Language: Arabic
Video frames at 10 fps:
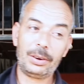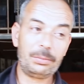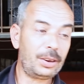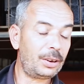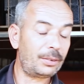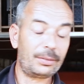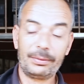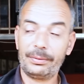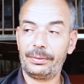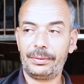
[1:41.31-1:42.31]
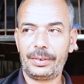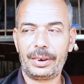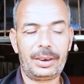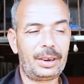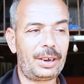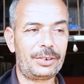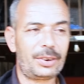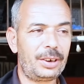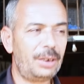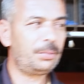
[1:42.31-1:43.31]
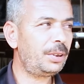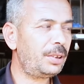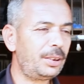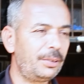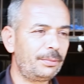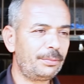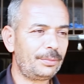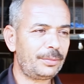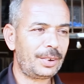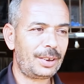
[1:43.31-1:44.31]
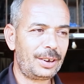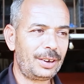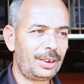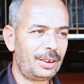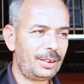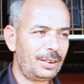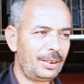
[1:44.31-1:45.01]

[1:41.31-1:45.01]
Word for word: 100% رانا خاسرين بنتي رانا